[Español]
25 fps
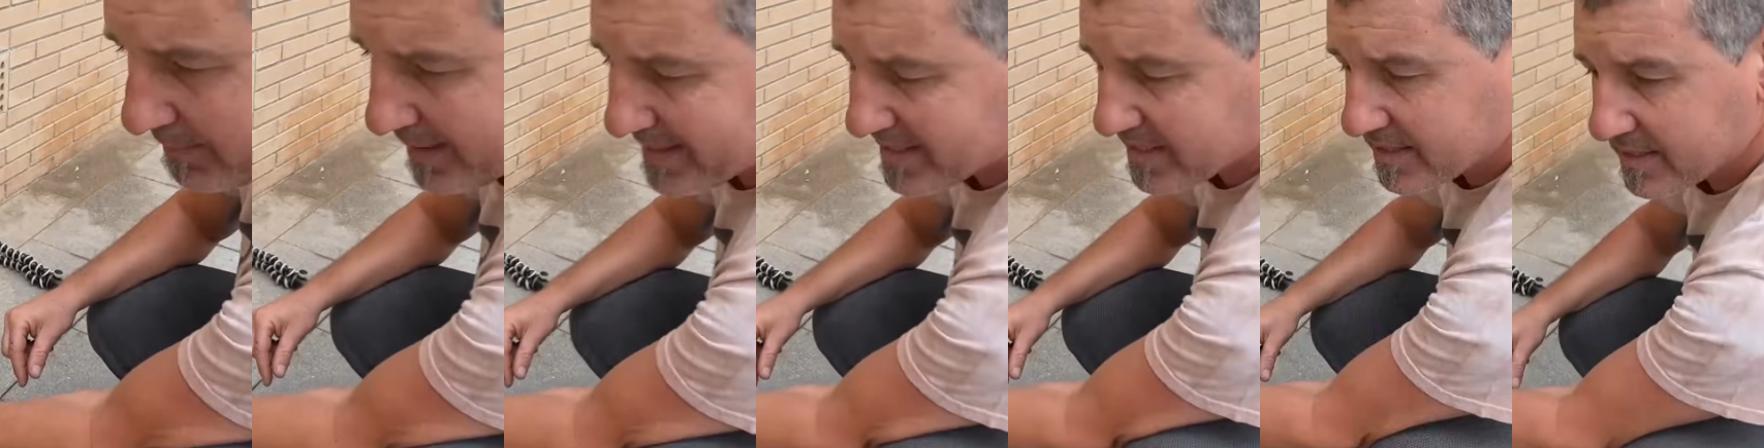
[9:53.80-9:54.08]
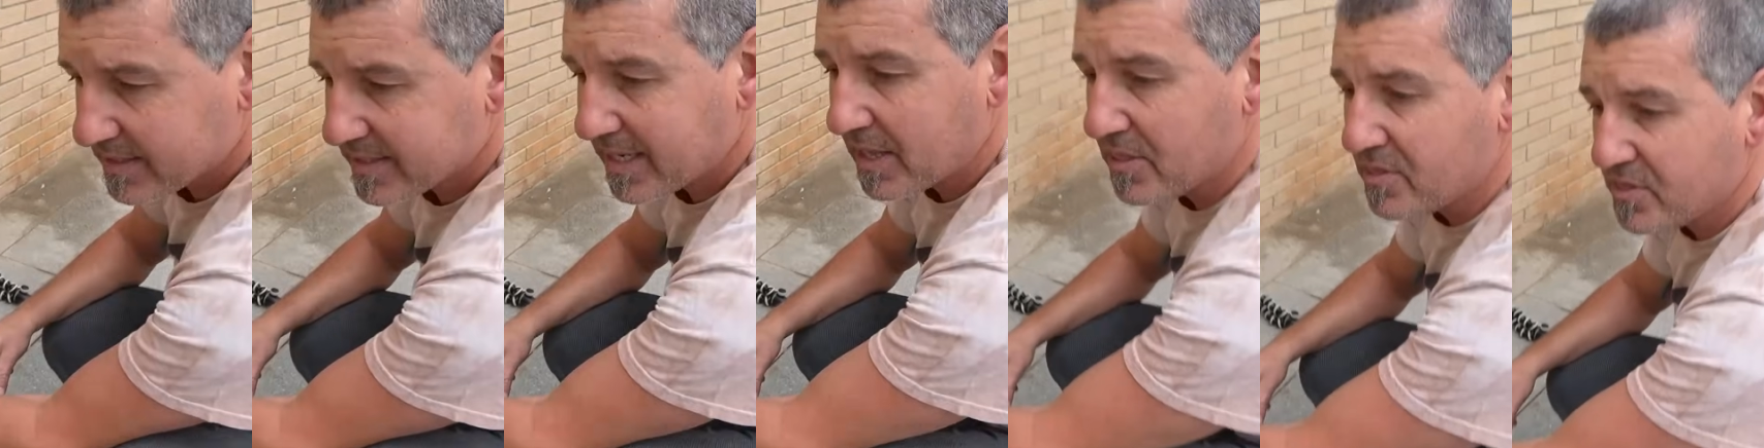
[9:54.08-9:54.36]
más
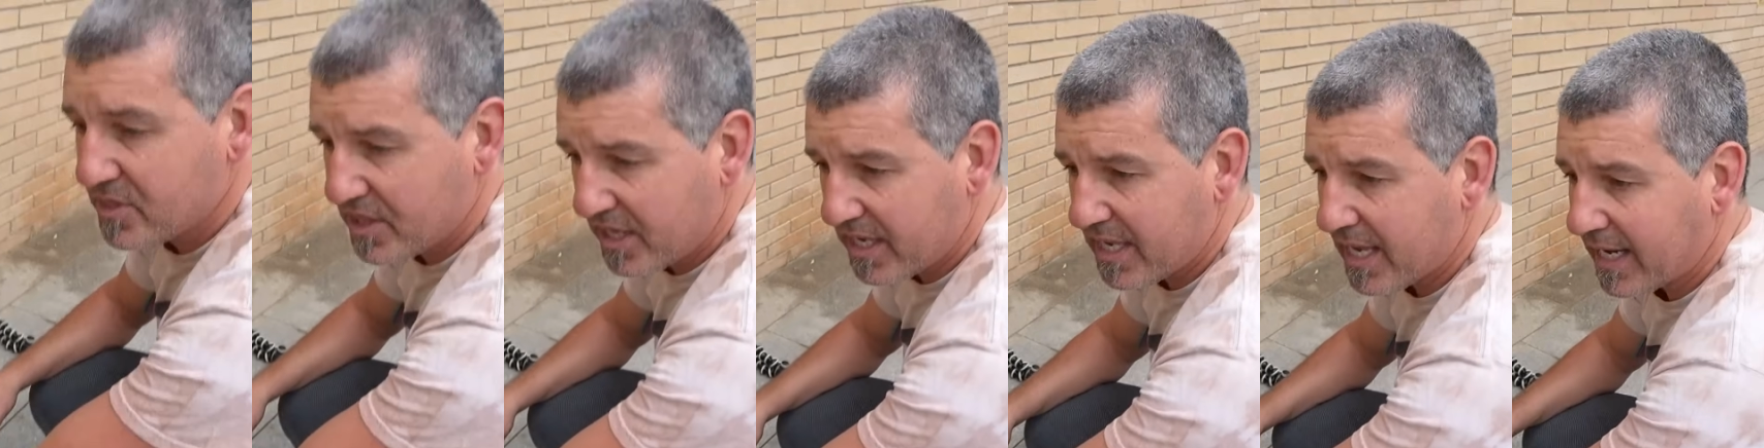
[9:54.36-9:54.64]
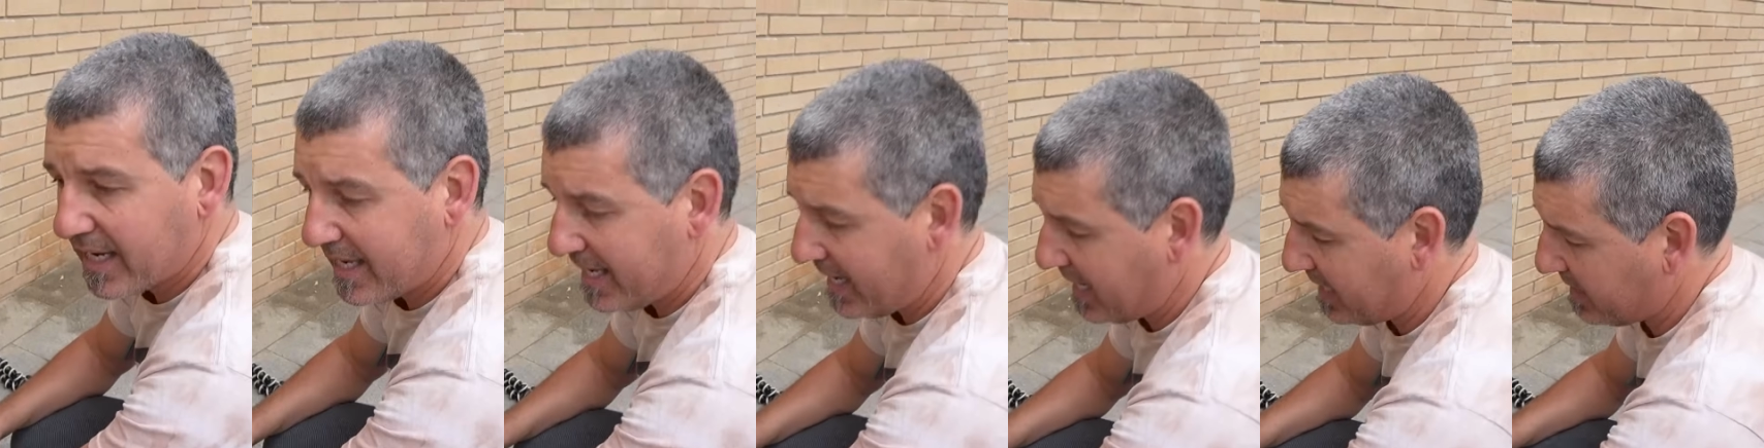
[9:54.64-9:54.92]

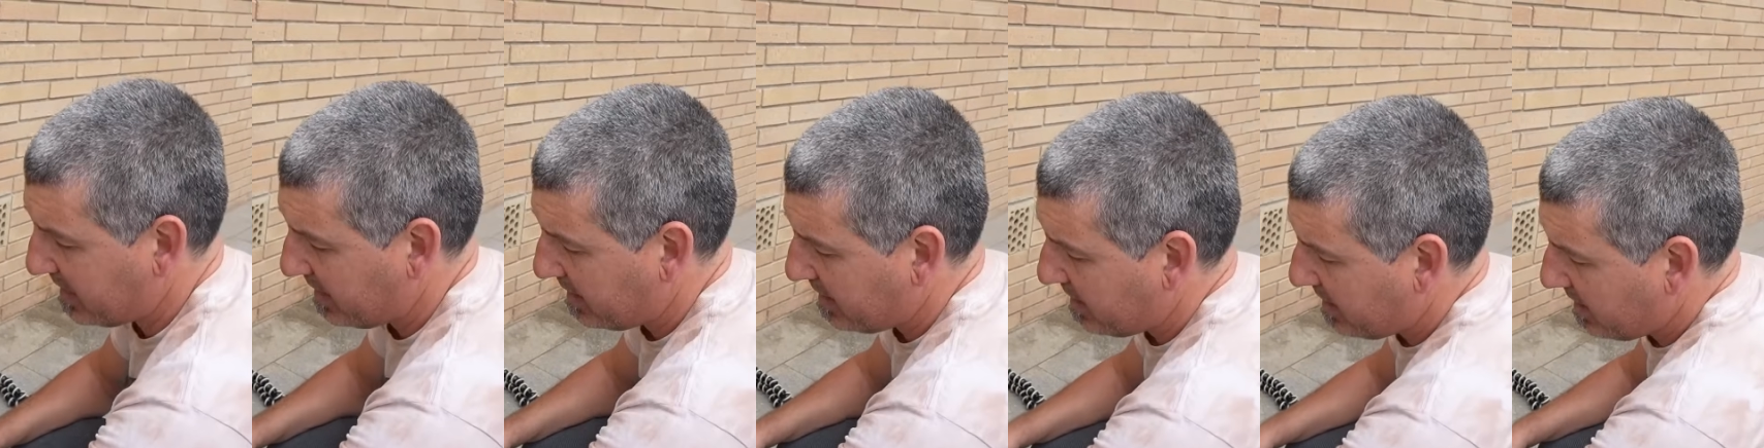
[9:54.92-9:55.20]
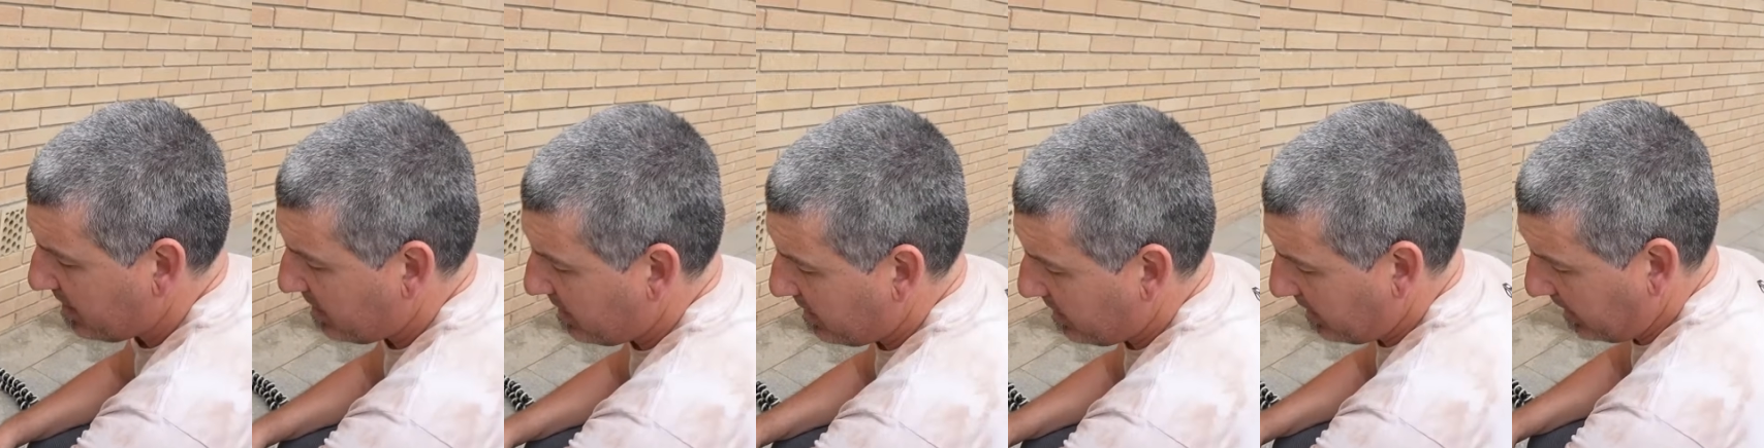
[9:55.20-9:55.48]
sencilla que hay,
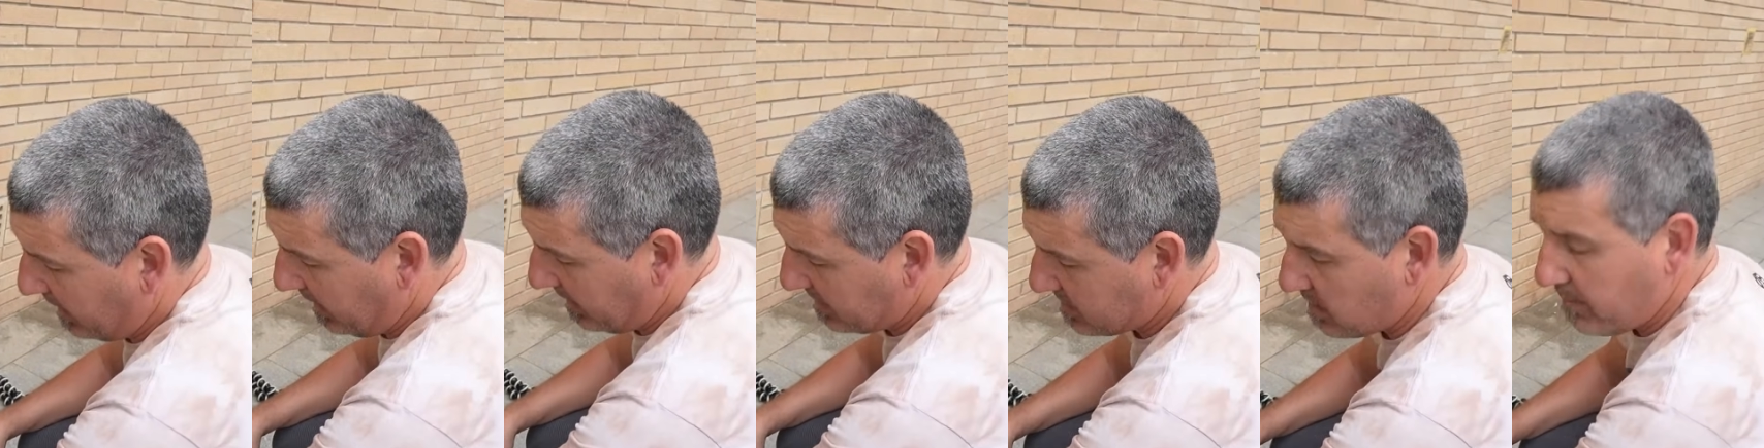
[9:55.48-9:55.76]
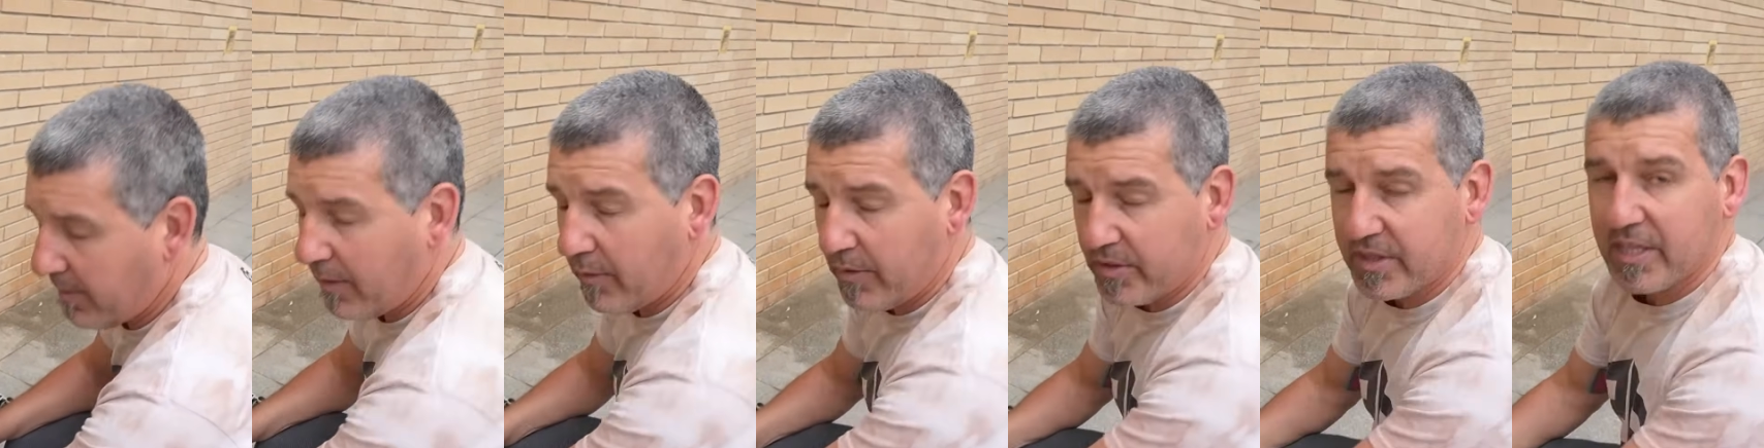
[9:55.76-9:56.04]
eh,
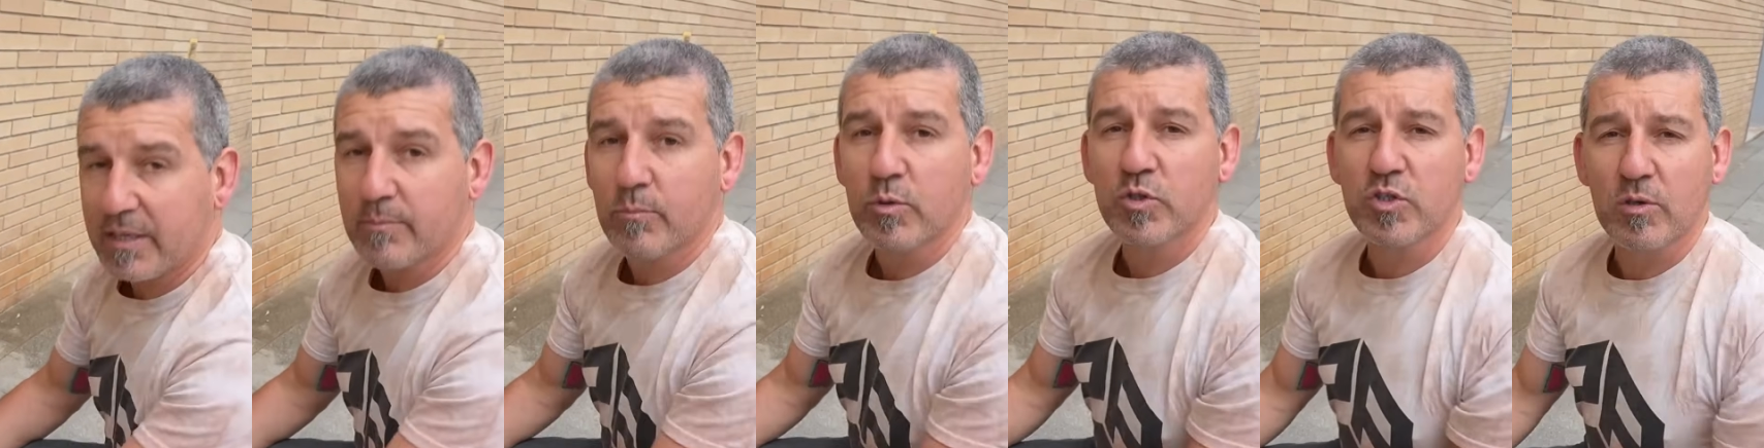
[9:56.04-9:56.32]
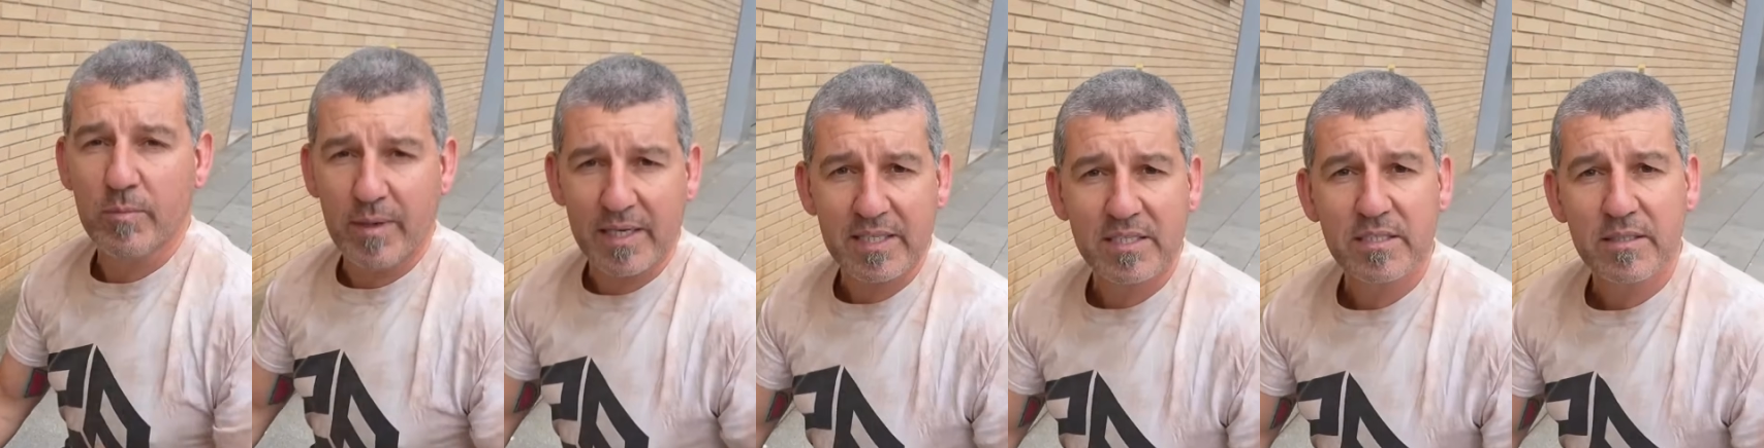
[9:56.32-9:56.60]
que va a aguantar
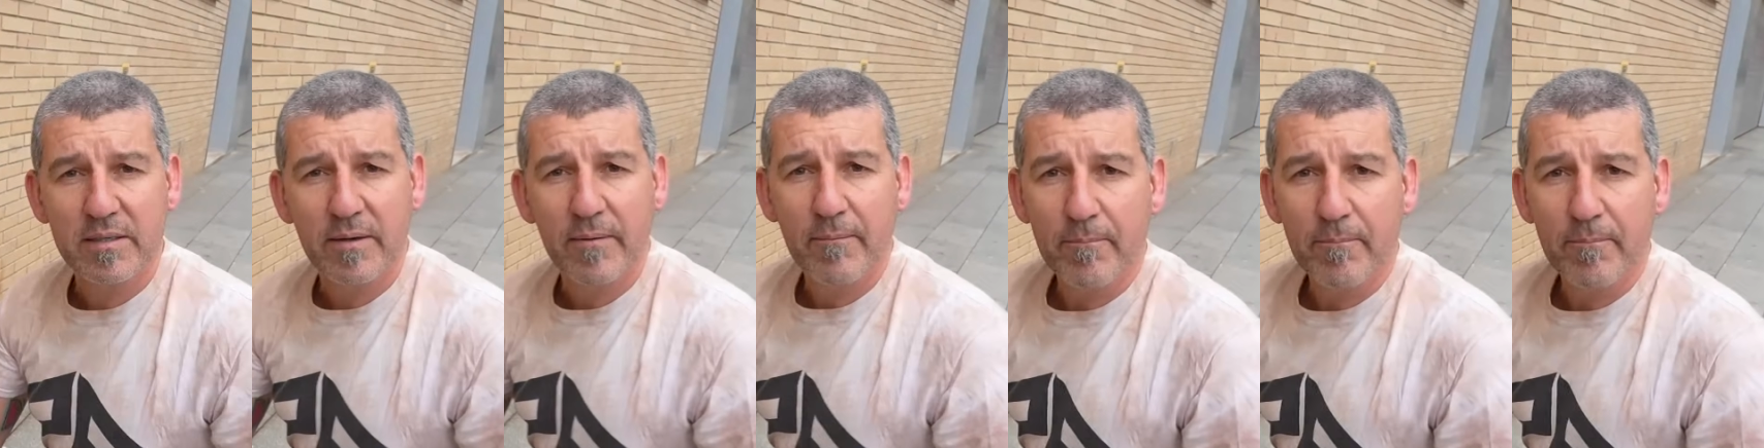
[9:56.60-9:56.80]
mucho más.